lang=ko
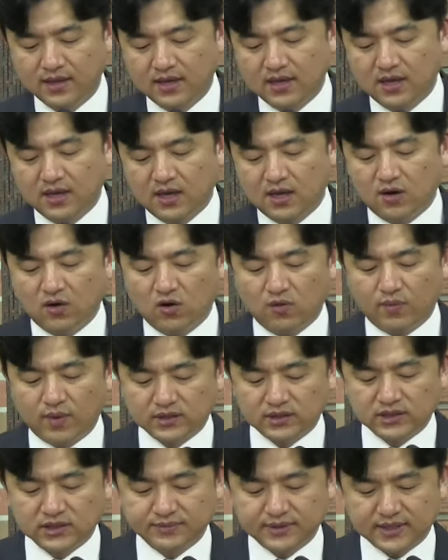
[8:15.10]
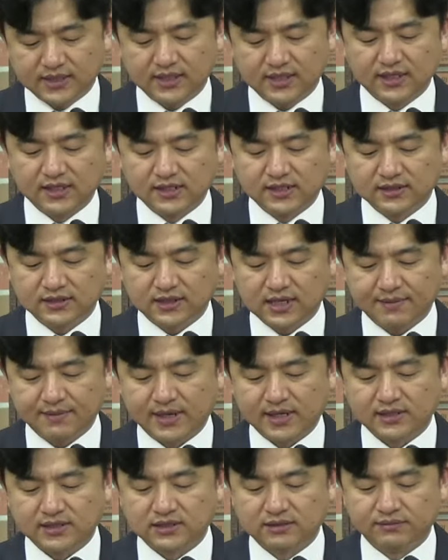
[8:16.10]
로마서 14장 1절의
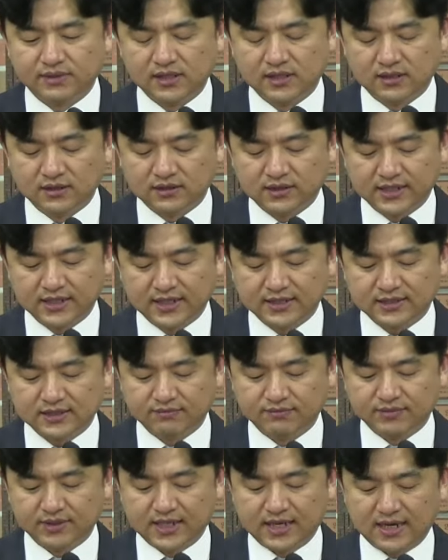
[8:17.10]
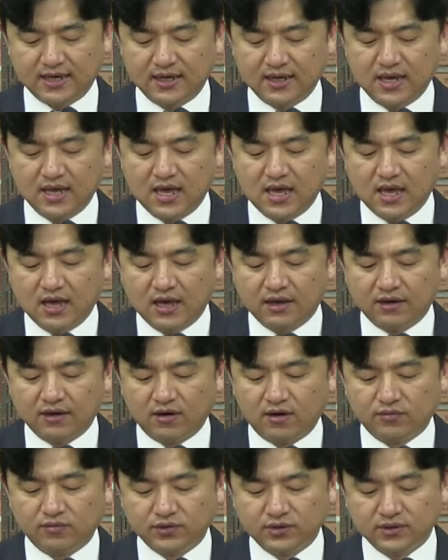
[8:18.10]
말씀을 읽어드리겠습니다.
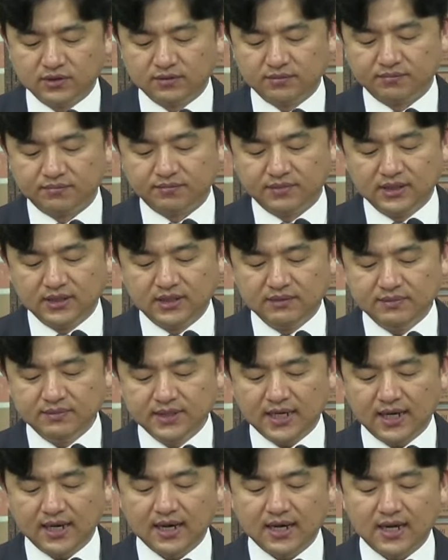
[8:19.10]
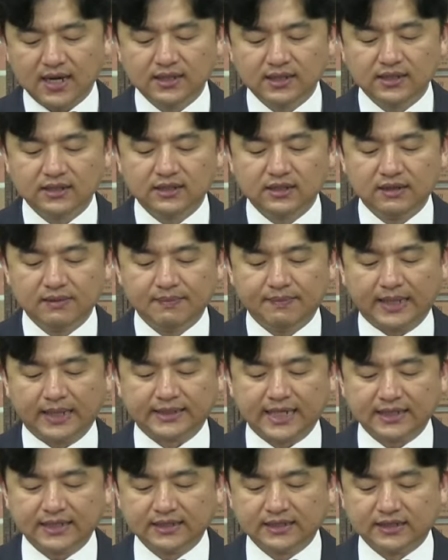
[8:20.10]
여러분은 믿음이 약한 일을
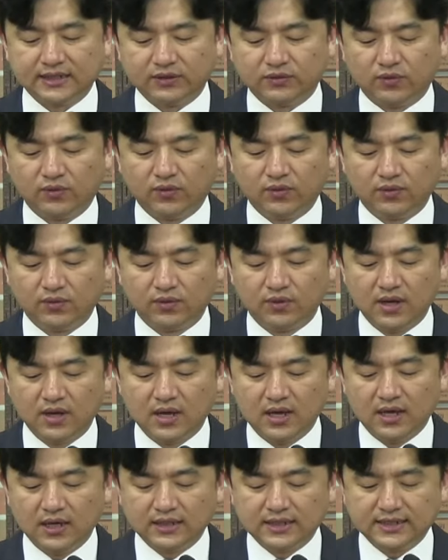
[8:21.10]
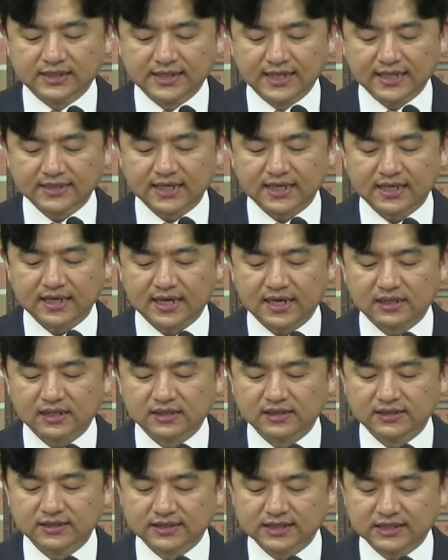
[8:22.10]
받아들이고 그의 생각을
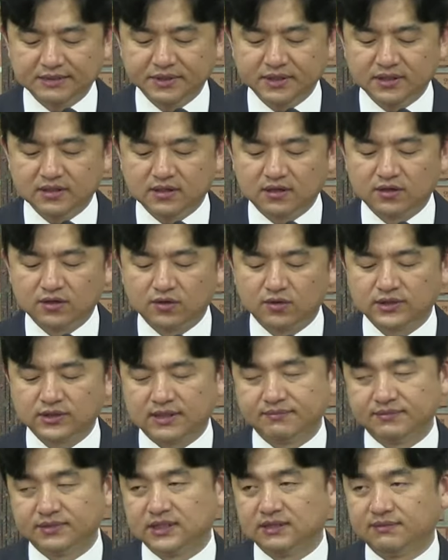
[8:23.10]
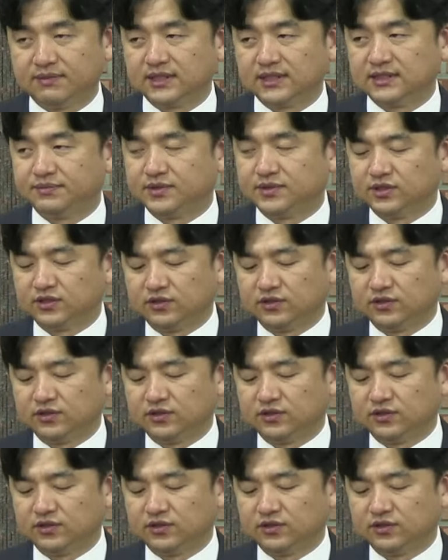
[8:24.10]
시비거리로 삼지 마십시오.